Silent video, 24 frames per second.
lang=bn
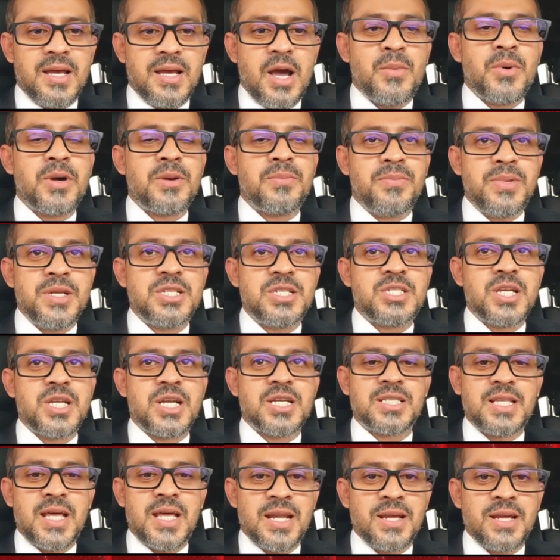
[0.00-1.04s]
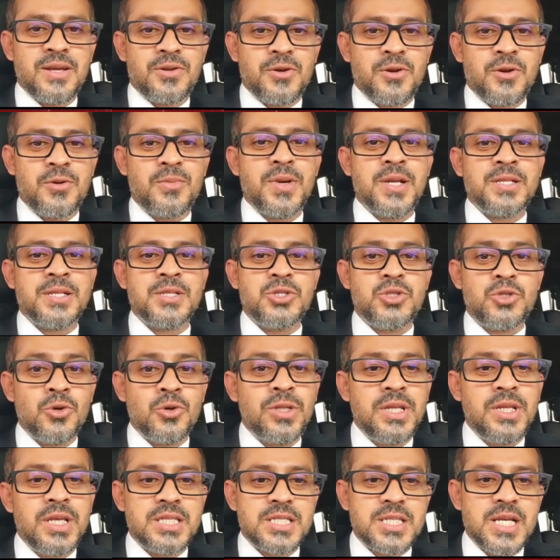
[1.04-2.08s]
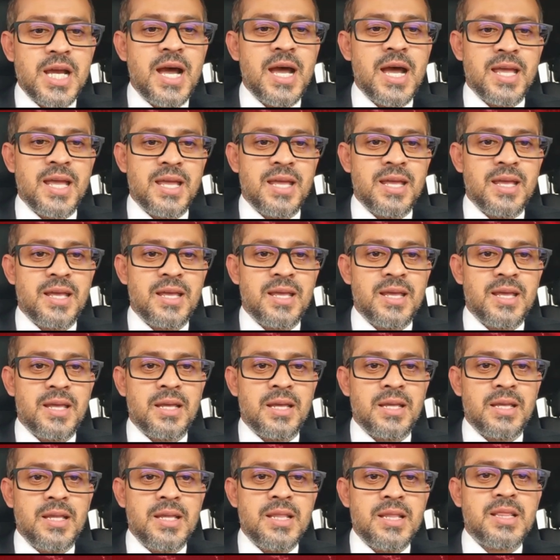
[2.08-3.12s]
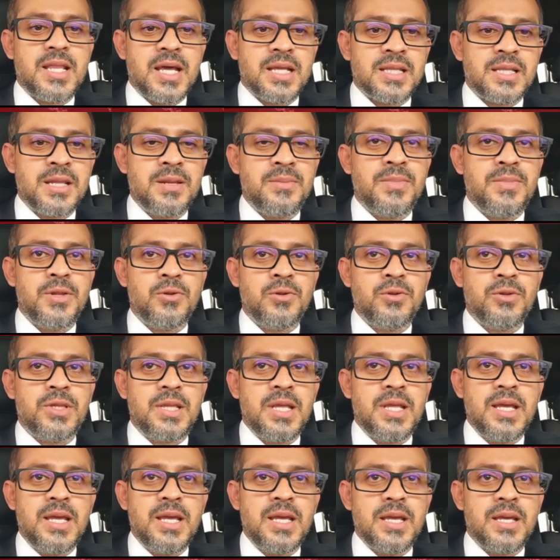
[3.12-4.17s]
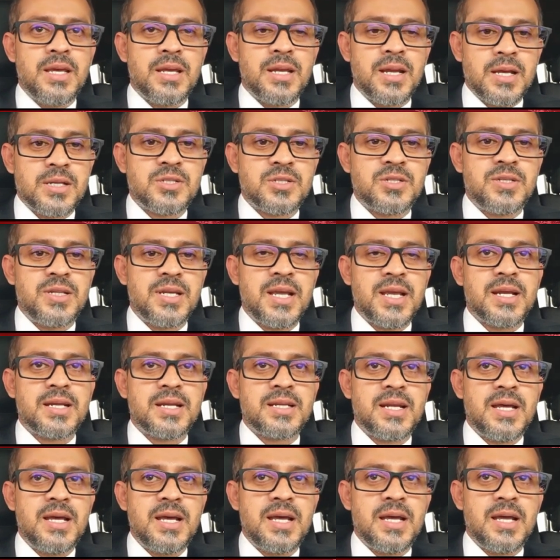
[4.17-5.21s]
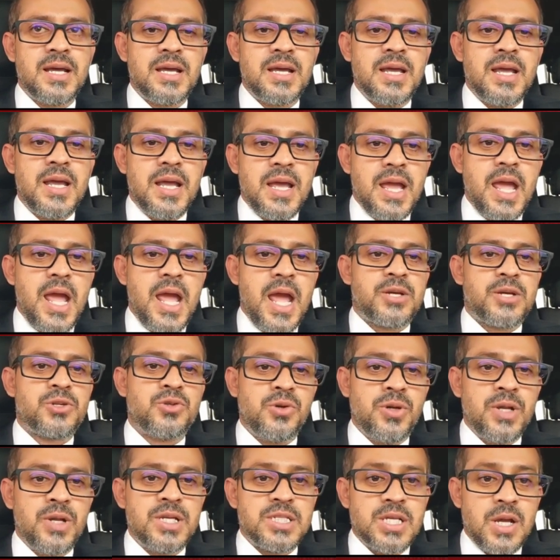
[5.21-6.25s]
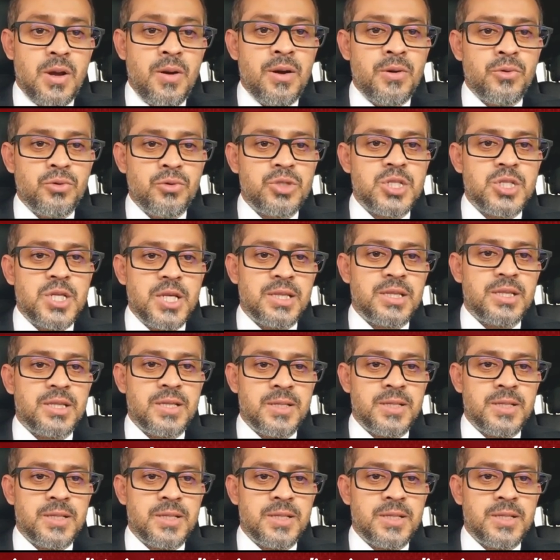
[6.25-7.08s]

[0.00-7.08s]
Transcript: আমার বিশ্বাস তারেক রহমান যদি চায় তাদের বিরুদ্ধে রাষ্ট্রিক একটা অ্যাকশনে যাওয়া উচিত